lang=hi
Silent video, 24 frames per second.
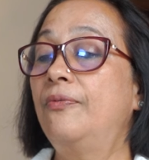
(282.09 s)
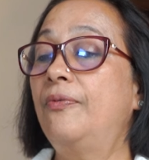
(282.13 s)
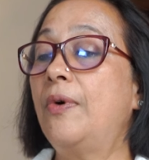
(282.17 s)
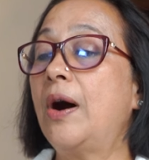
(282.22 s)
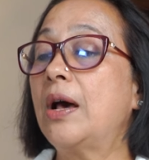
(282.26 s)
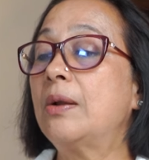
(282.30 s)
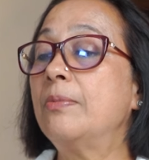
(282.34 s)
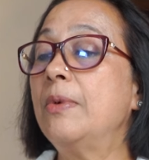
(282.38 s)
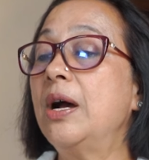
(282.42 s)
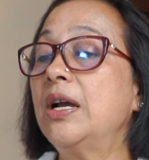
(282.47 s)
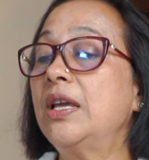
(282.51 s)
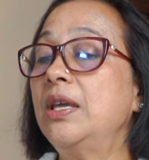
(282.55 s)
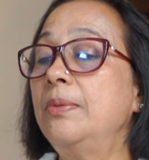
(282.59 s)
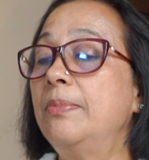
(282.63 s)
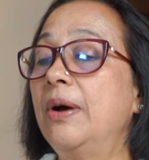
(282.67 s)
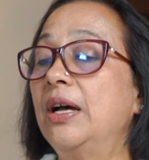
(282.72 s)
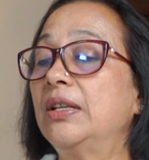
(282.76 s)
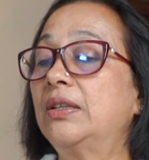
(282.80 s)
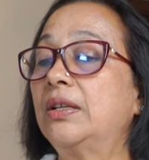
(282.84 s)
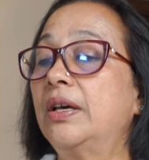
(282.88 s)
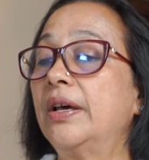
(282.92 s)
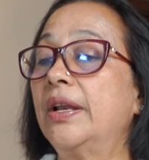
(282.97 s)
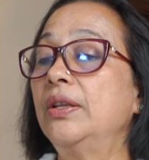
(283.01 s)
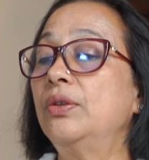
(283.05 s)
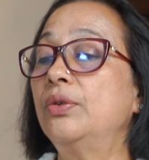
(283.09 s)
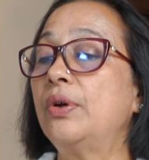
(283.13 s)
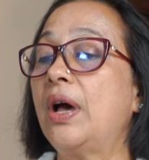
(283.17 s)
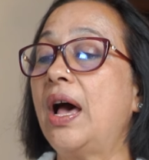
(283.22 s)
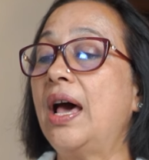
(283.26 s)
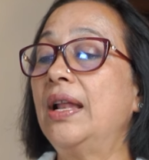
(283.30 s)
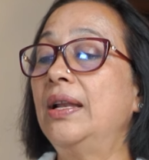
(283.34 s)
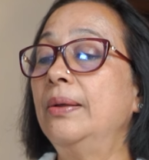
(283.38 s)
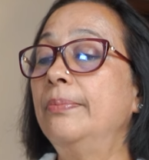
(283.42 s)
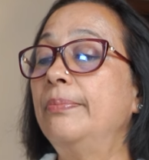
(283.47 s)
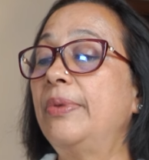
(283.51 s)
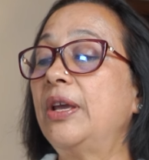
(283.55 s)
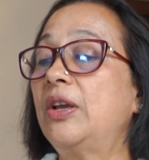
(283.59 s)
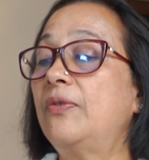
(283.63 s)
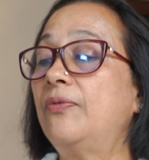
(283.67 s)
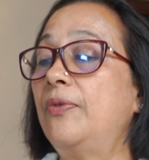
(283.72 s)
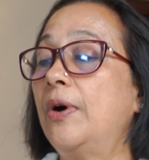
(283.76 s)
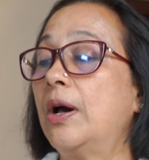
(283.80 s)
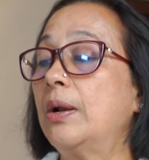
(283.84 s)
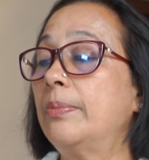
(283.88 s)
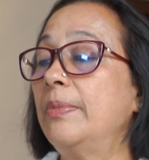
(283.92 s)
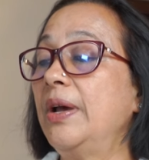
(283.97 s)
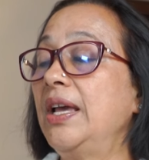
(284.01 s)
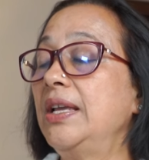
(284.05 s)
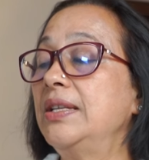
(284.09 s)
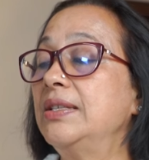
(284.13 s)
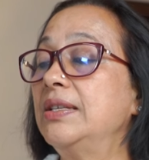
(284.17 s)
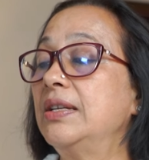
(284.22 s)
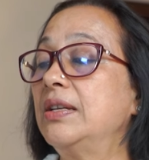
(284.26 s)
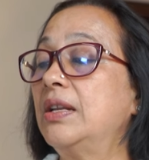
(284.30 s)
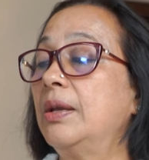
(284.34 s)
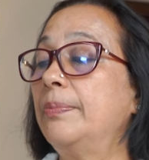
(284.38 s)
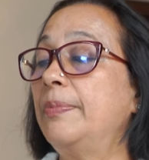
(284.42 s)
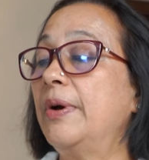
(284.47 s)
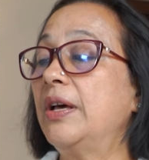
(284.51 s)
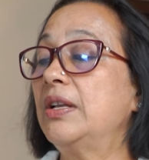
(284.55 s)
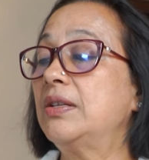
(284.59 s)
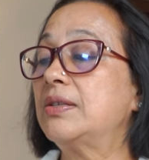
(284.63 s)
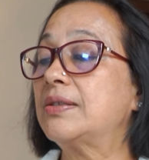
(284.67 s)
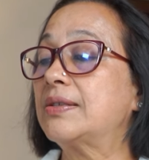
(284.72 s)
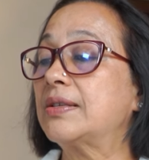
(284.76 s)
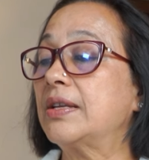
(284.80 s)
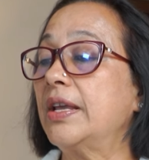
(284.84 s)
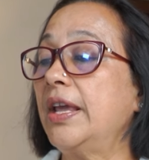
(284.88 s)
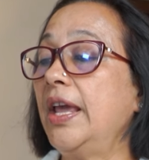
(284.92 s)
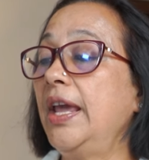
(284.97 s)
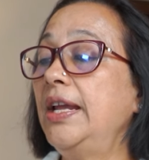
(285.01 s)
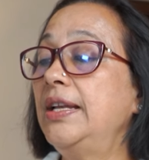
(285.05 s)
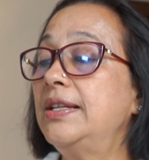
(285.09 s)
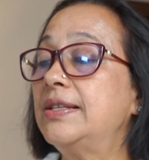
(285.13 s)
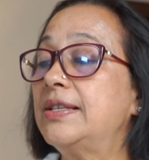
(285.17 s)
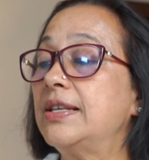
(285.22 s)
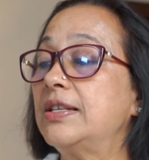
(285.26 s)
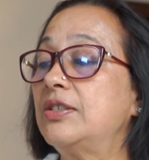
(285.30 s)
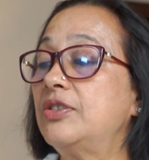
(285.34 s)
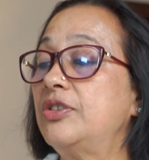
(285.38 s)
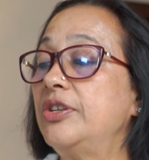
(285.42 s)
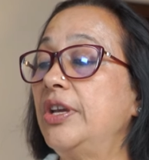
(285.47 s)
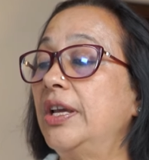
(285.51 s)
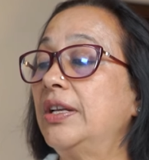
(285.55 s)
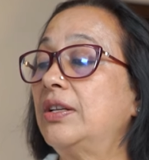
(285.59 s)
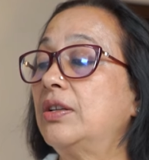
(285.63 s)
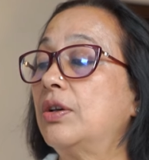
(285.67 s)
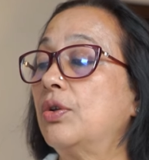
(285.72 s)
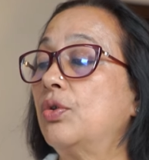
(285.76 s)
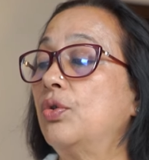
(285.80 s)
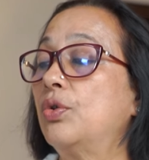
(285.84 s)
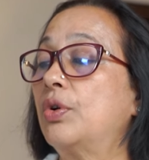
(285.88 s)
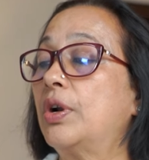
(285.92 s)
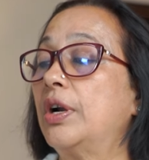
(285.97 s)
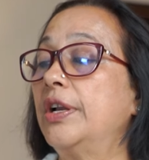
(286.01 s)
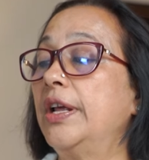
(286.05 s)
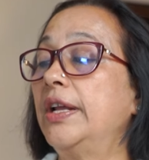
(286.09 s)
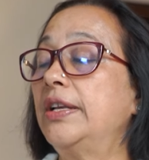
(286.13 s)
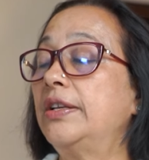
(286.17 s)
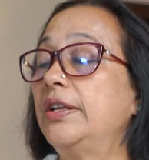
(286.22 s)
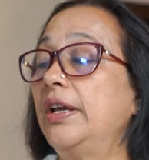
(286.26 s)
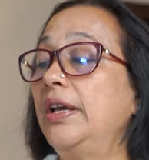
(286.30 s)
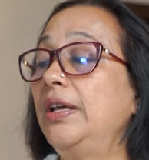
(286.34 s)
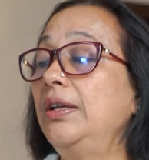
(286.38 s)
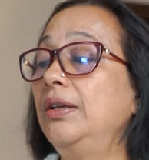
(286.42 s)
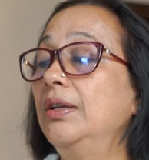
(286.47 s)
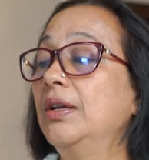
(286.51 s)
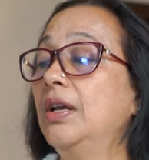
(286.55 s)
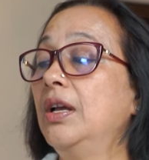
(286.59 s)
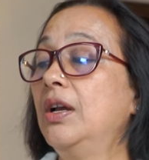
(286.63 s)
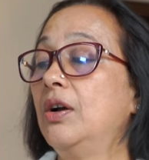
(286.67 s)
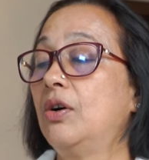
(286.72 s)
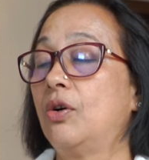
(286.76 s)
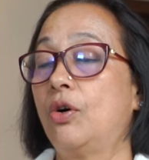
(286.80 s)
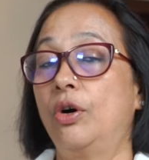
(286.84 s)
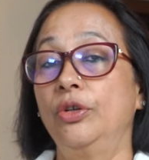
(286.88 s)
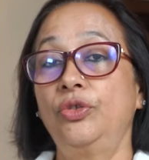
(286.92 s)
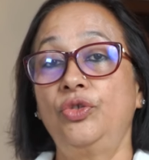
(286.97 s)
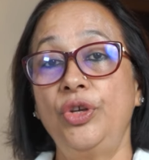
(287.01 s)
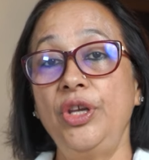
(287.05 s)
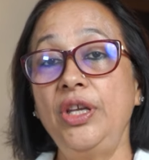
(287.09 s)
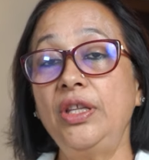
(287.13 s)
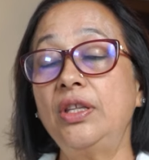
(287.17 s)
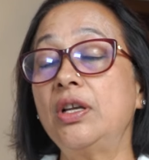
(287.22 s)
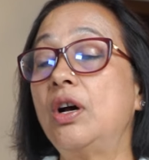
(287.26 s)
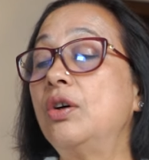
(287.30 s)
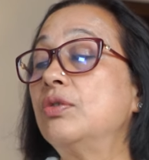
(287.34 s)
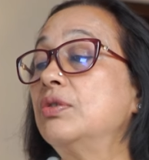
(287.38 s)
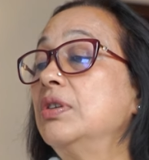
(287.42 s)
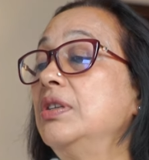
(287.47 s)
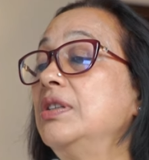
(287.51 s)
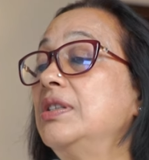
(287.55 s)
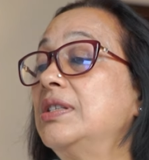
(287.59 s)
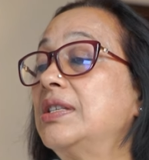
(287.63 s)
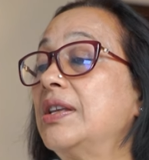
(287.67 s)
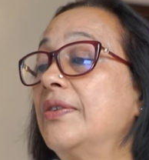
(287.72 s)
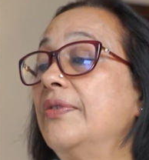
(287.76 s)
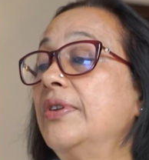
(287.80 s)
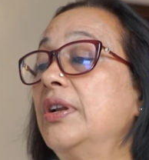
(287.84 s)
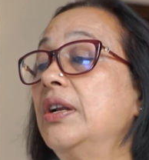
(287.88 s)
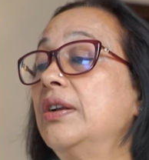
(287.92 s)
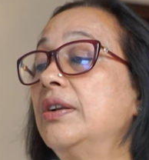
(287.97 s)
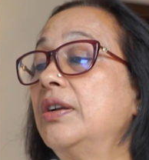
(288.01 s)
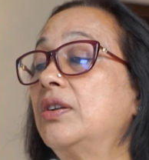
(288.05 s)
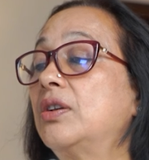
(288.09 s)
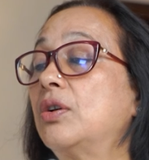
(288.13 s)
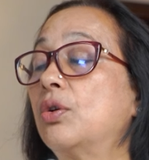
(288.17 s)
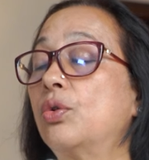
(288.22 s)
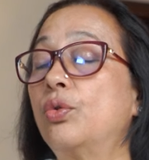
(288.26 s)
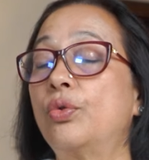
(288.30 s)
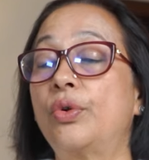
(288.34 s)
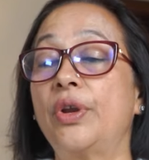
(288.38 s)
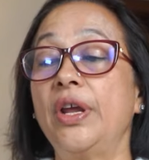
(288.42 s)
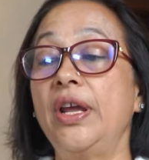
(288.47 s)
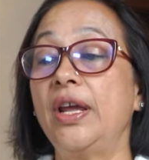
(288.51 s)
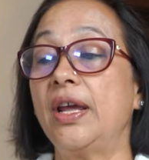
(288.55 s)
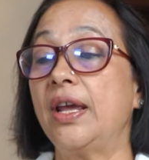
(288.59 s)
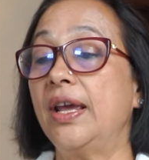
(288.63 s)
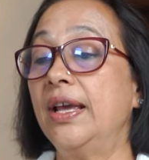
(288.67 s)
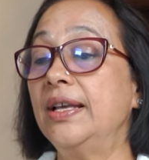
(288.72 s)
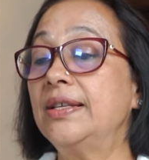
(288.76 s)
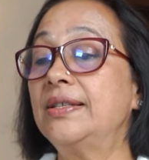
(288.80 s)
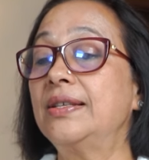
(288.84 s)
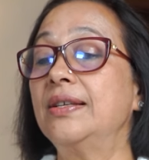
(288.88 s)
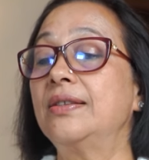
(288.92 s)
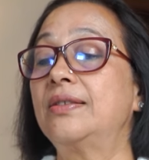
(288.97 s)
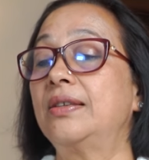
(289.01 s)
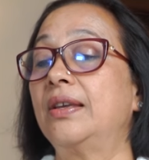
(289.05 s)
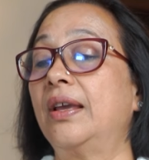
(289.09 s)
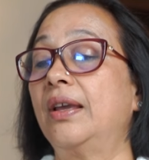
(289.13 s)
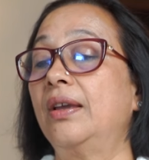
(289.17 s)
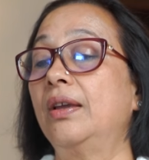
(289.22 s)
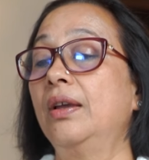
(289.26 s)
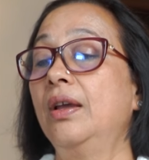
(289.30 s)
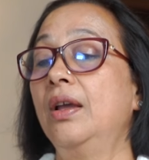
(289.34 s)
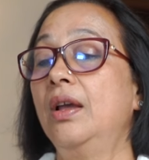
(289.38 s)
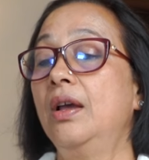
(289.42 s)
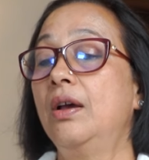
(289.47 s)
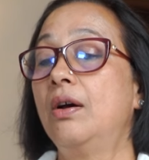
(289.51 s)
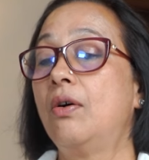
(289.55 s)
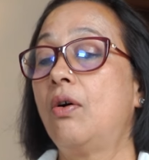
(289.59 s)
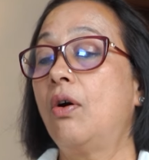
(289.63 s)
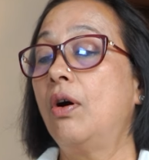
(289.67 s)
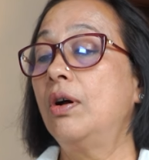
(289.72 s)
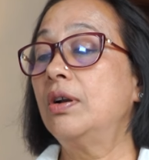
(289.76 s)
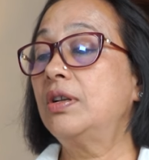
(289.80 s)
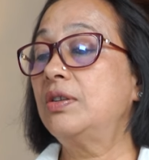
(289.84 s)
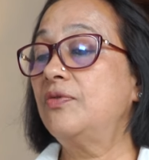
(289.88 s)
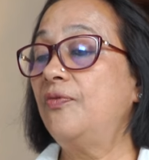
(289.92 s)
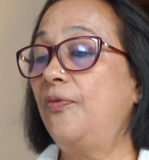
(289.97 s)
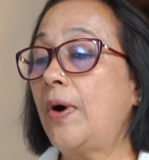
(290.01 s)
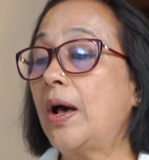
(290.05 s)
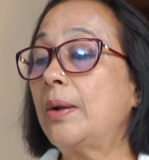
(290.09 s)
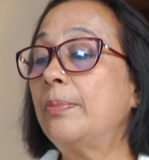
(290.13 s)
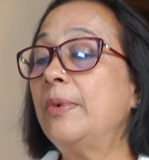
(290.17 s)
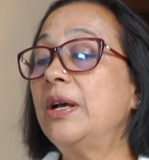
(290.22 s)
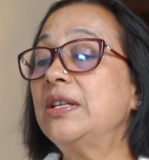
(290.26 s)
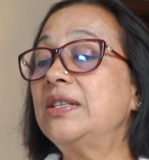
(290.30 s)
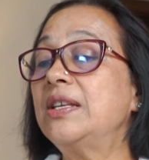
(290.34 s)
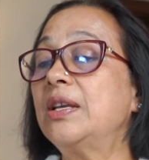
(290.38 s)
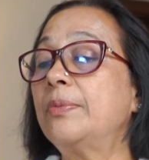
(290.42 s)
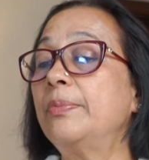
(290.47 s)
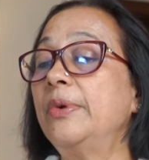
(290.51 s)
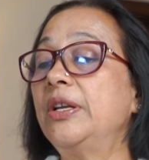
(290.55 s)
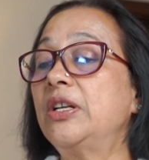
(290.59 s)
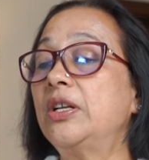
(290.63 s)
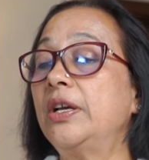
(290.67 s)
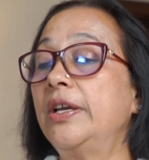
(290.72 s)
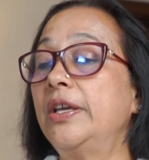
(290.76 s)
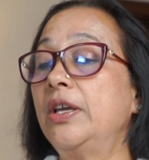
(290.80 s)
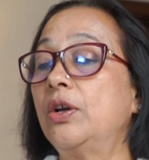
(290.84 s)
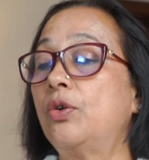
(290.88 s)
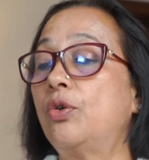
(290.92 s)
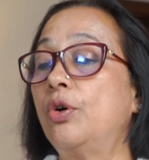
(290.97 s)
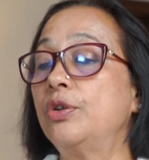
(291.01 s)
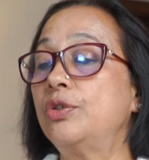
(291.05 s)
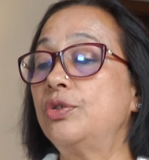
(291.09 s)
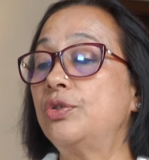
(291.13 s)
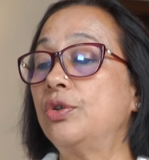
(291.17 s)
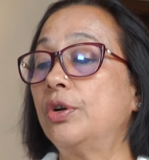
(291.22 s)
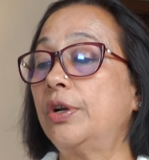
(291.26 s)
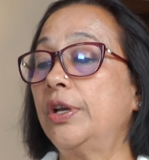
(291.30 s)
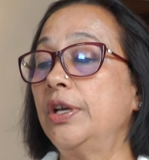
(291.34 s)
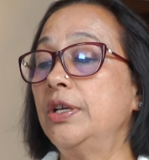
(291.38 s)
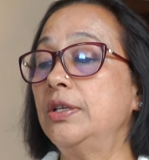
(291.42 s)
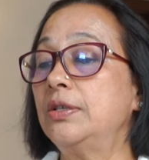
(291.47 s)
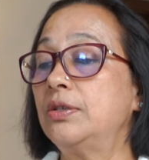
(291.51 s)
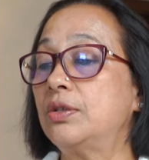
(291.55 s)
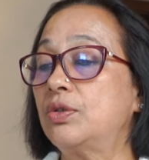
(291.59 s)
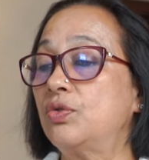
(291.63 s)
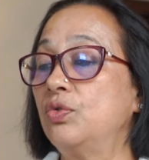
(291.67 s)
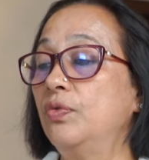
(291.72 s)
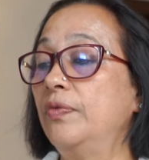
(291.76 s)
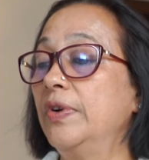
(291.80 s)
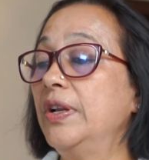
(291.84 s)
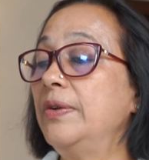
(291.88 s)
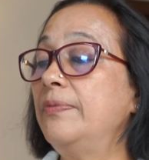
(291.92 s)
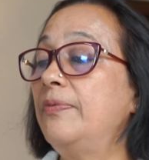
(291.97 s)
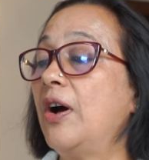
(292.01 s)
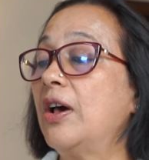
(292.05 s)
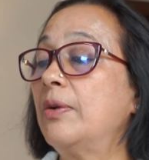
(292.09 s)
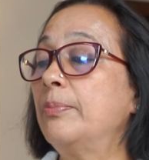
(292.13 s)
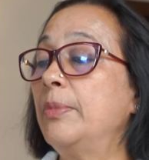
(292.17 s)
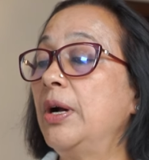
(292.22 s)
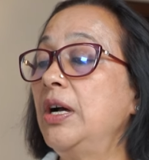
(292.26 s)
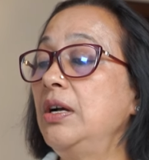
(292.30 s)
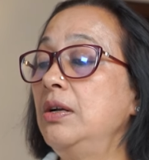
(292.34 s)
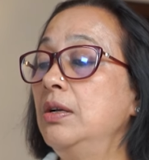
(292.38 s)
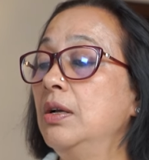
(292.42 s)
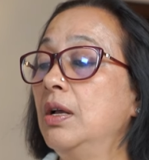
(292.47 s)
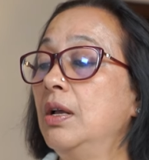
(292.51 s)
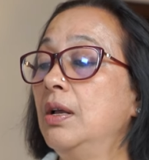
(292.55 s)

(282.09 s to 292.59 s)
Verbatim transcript: फार्मा की बात करें तो एलम्बिक फार्मा है जिनके पास 868 करोड़ का डेट है और 3700 करोड़ के एसेट्स हैं और फार्मा सेगमेंट का एक और स्टॉक है सुवन फार्मा